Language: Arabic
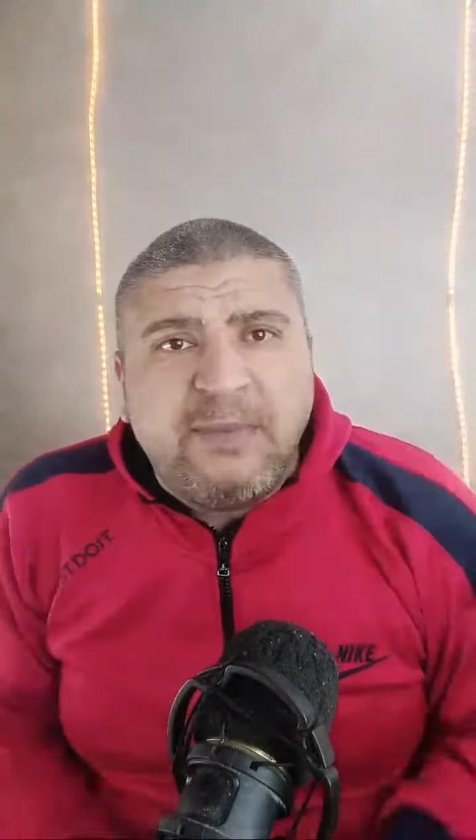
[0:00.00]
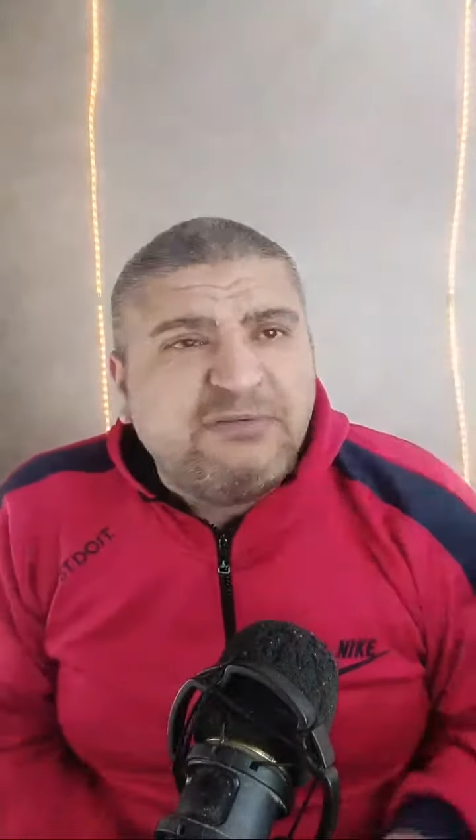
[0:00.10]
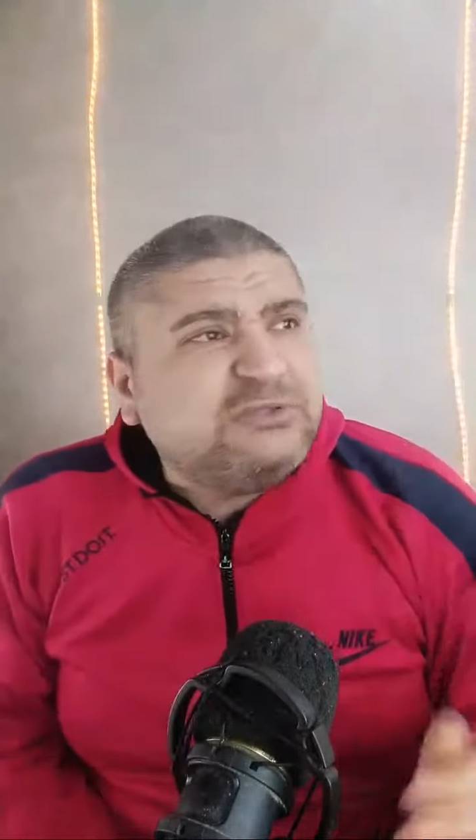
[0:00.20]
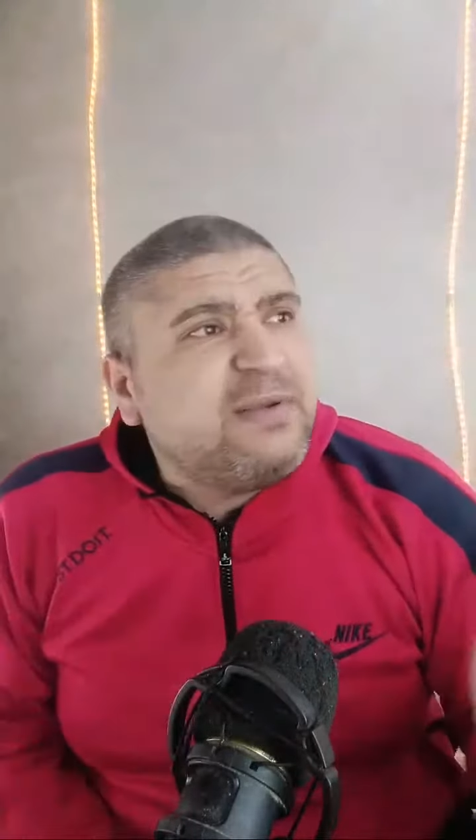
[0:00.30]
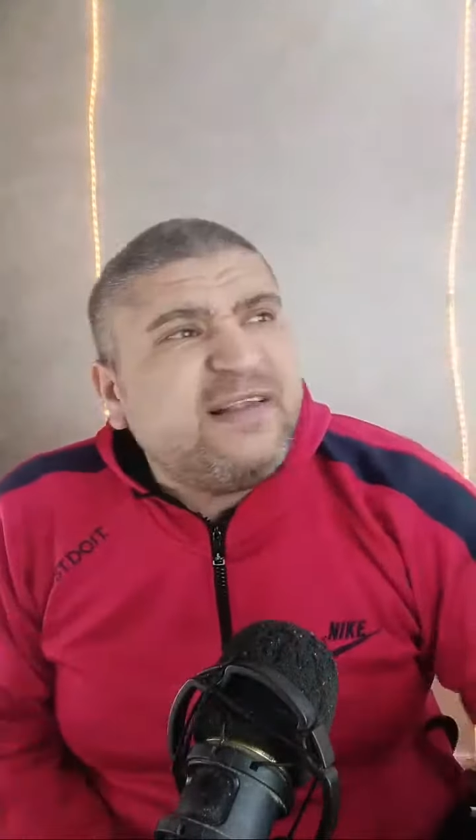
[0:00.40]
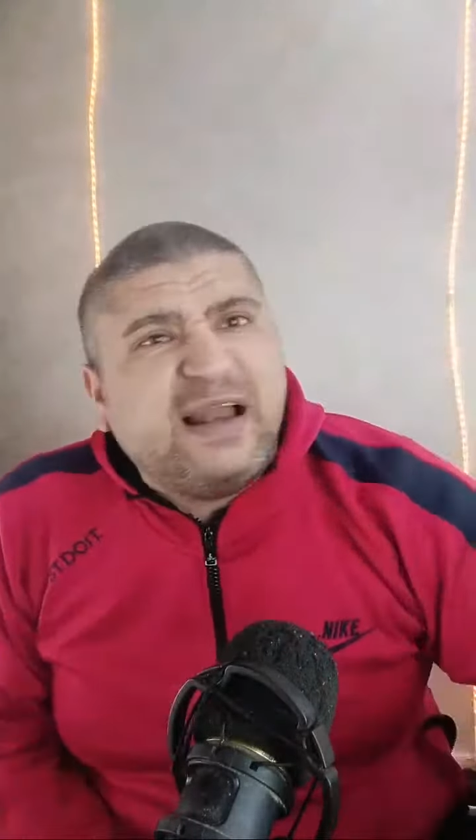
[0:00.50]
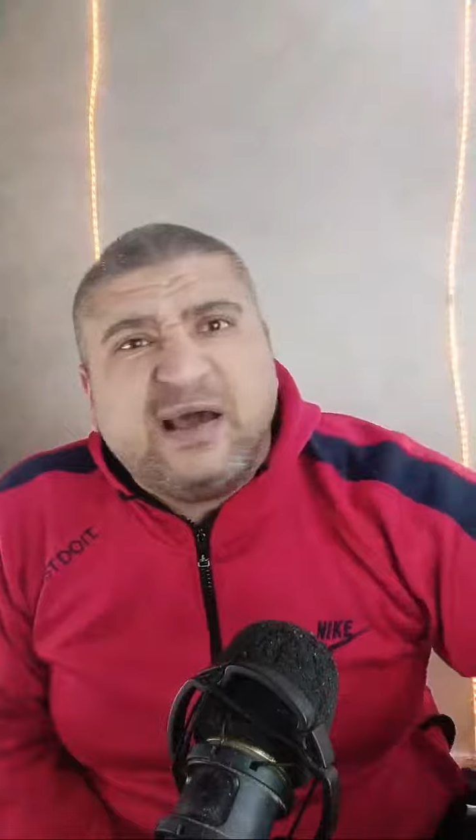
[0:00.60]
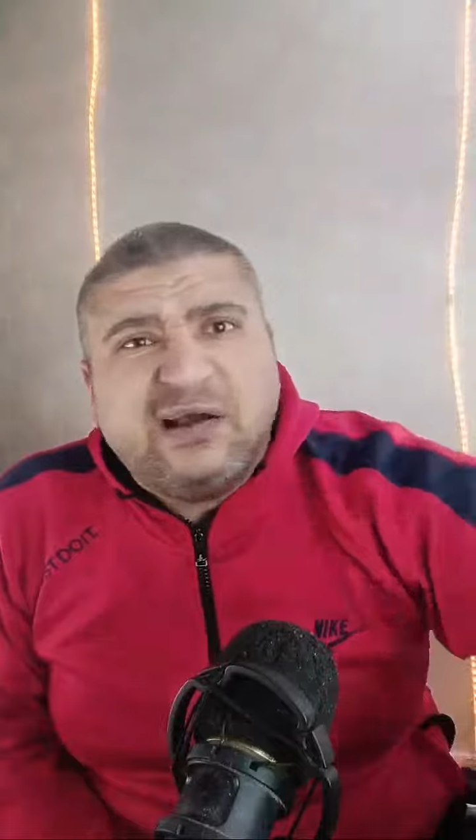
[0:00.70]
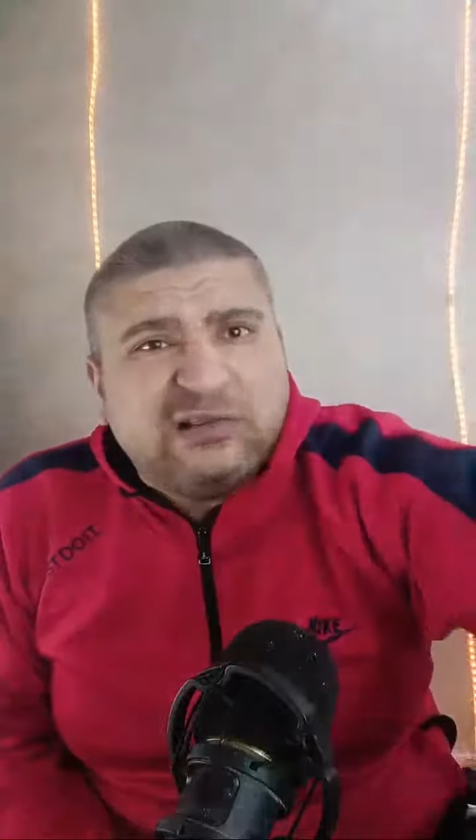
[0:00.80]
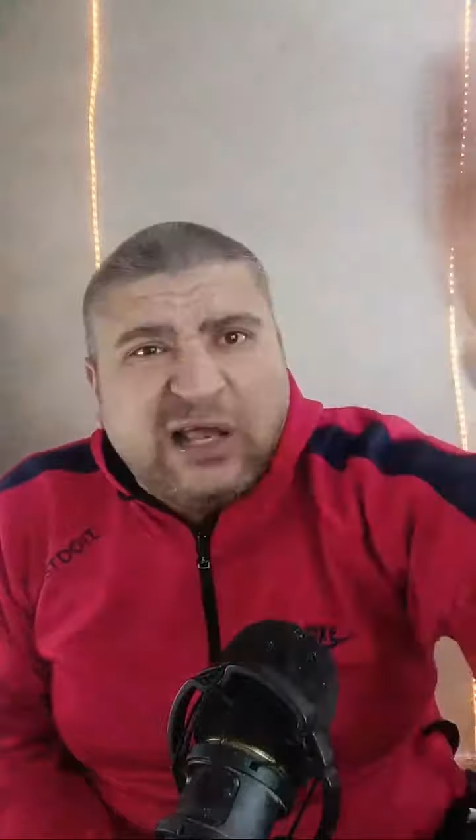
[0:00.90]
ما فيش مثلا
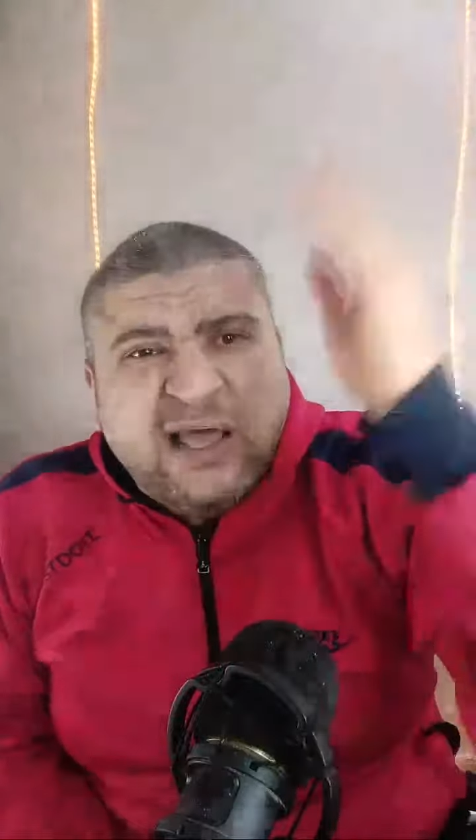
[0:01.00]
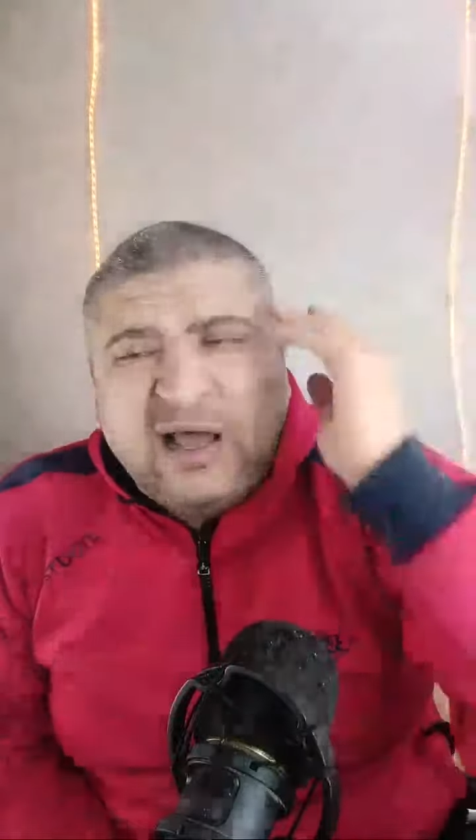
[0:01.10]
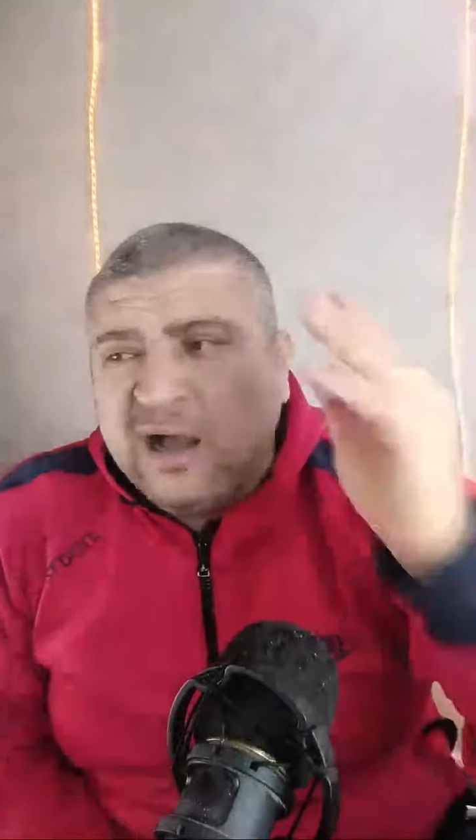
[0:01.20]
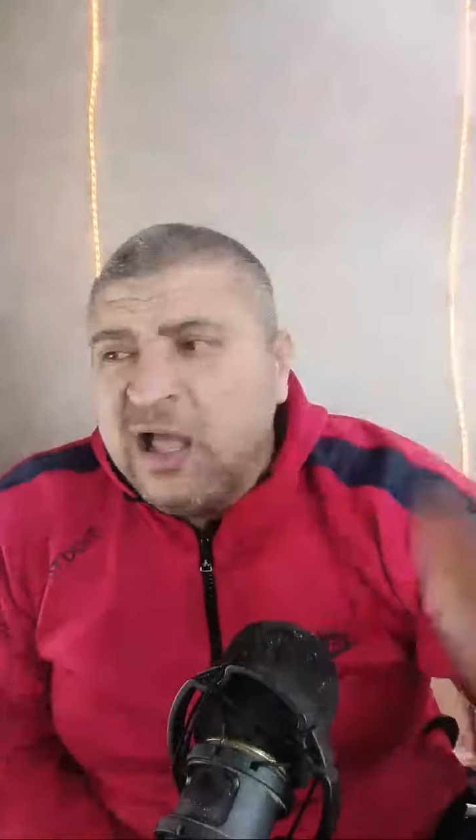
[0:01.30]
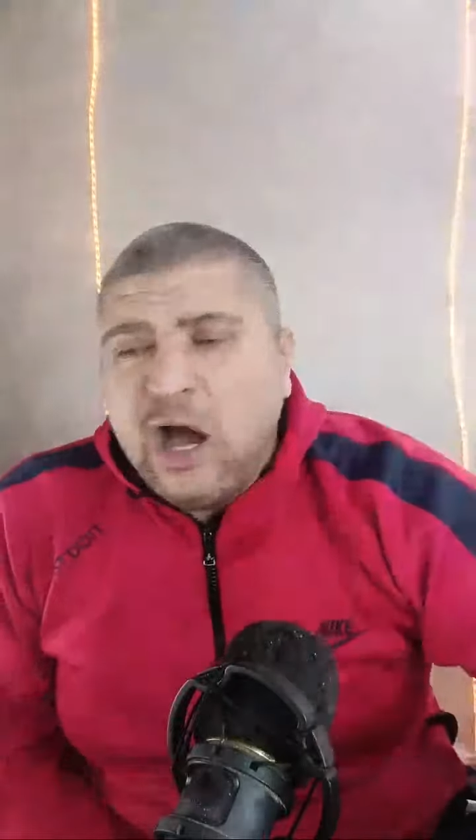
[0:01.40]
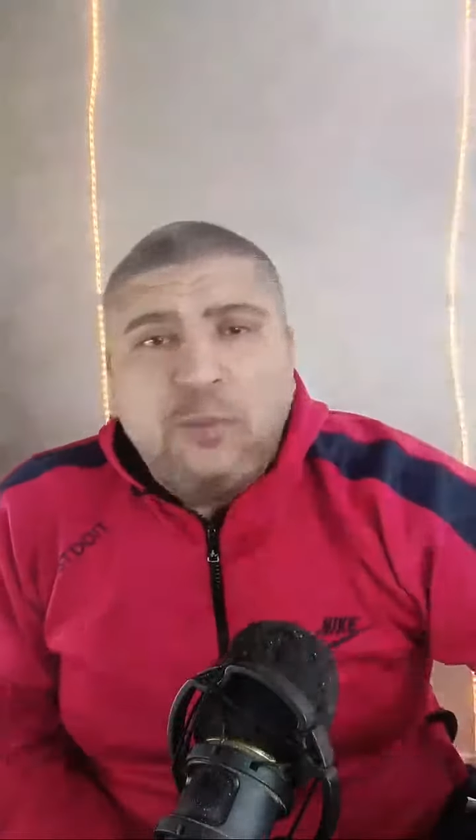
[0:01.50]
غير طلحه